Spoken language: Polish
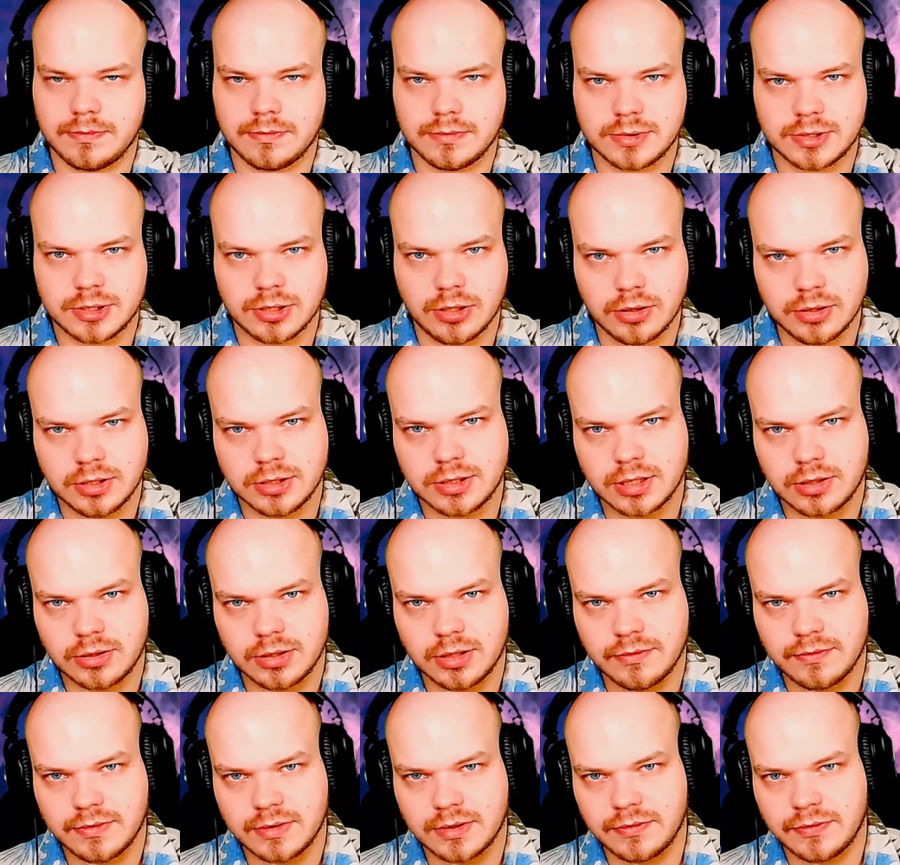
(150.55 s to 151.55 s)
czy oni tego
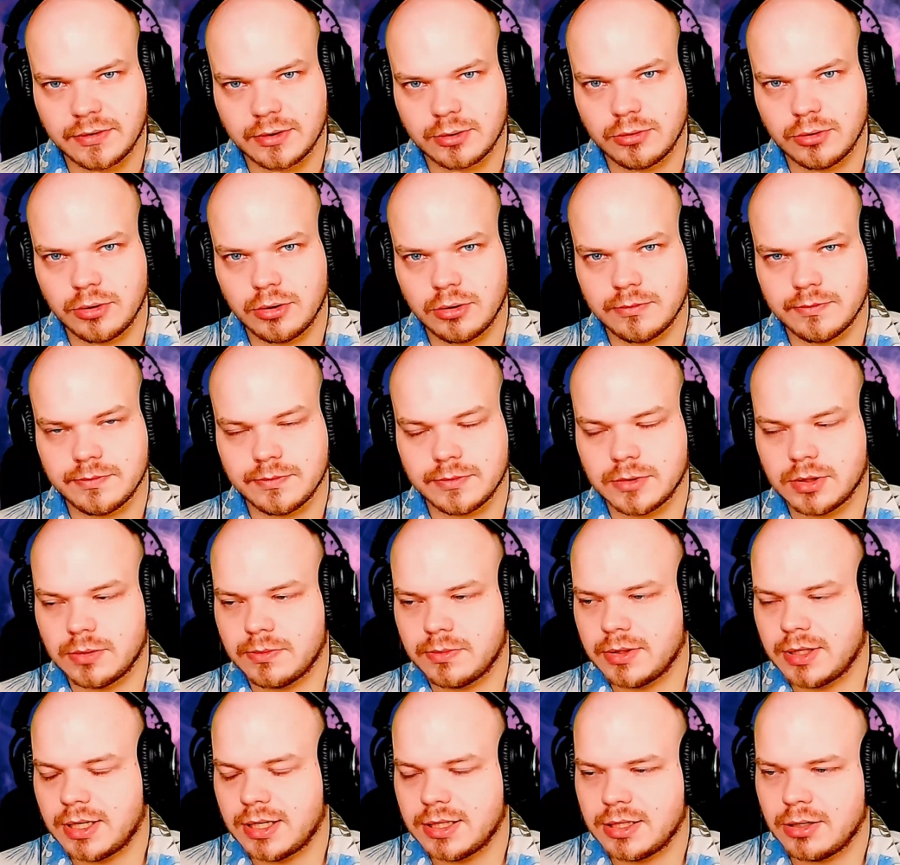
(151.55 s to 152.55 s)
nie weryfikują? No
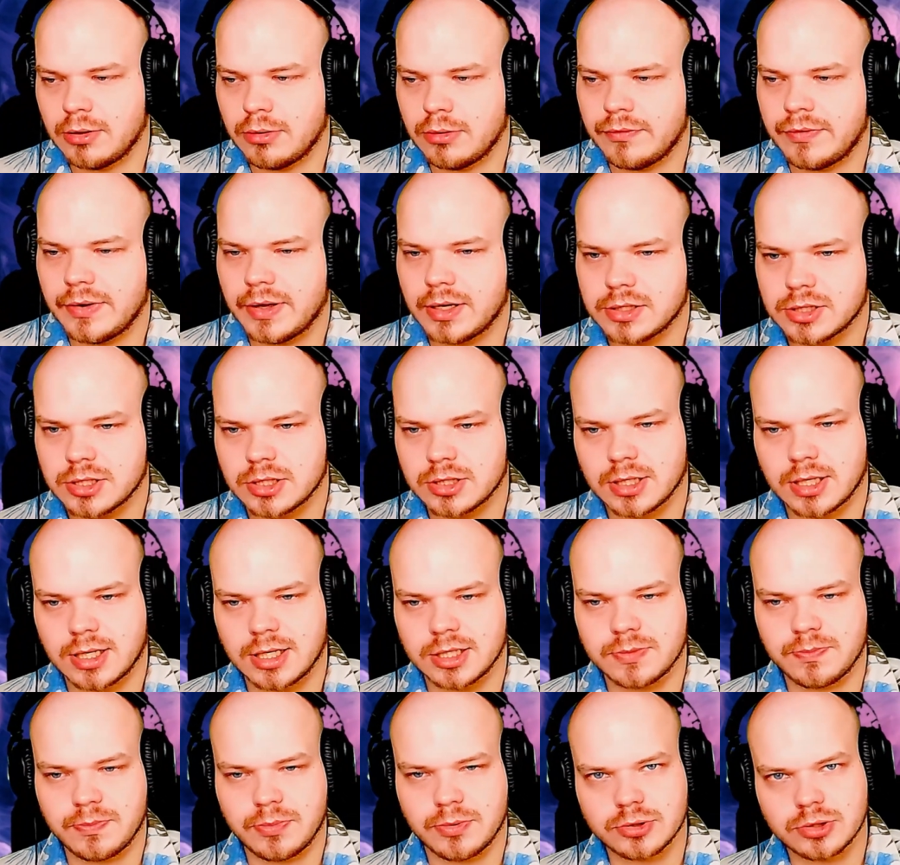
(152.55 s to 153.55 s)
bo ja nie uwierzę, że
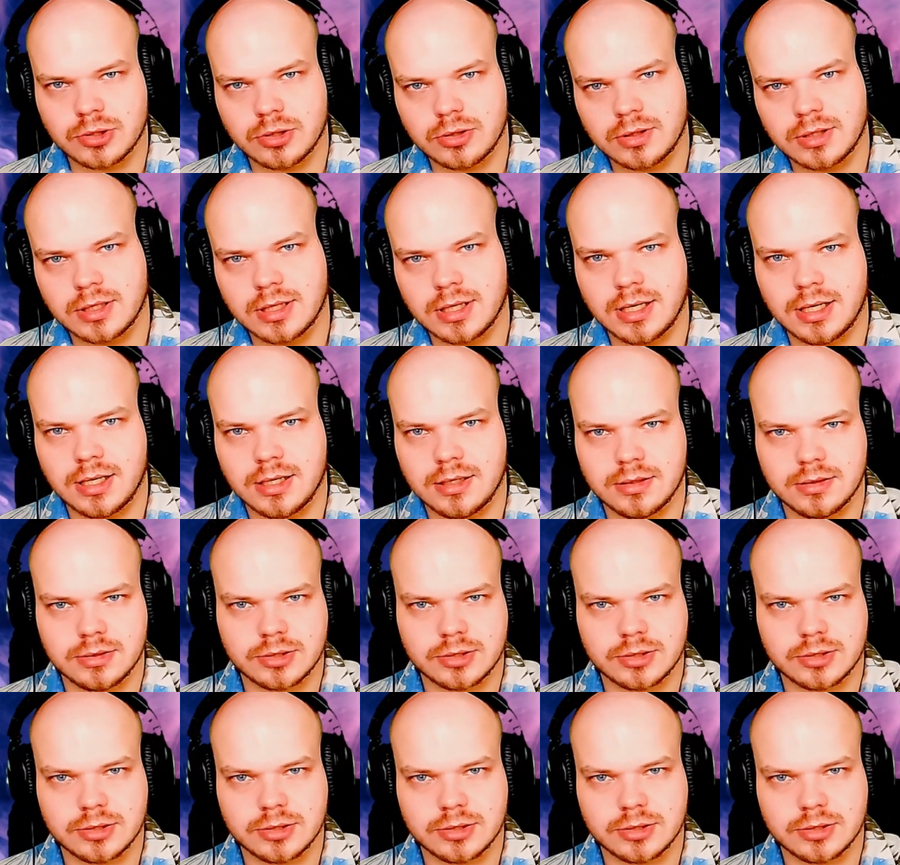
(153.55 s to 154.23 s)
jakaś porządna,